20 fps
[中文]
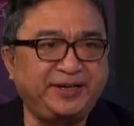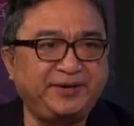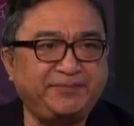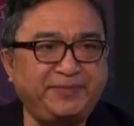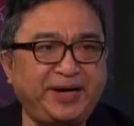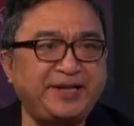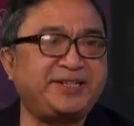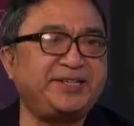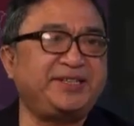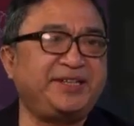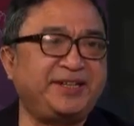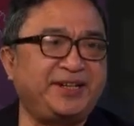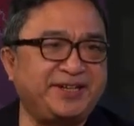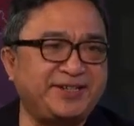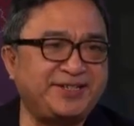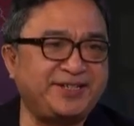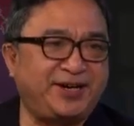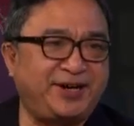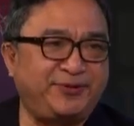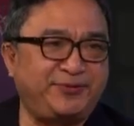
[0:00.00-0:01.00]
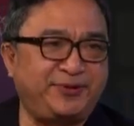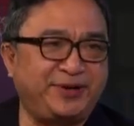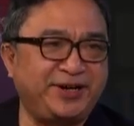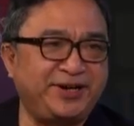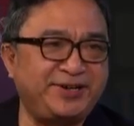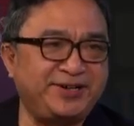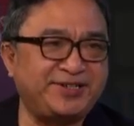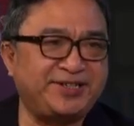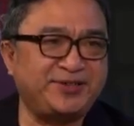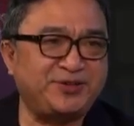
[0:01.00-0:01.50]
八十年代的时候，我那
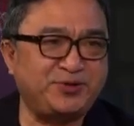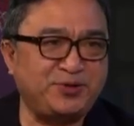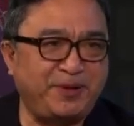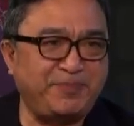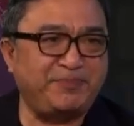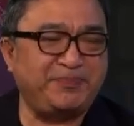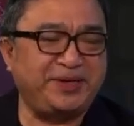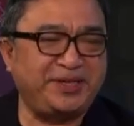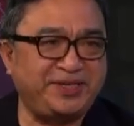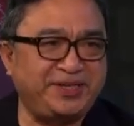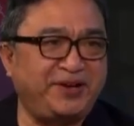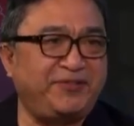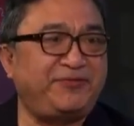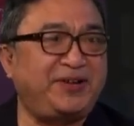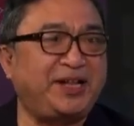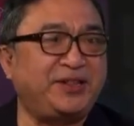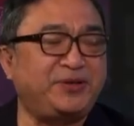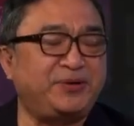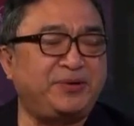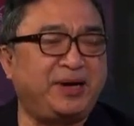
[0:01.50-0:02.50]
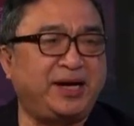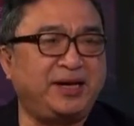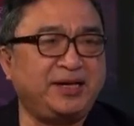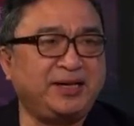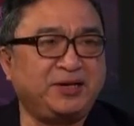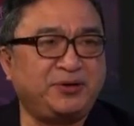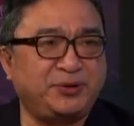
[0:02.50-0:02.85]
个时候算比较反动啊。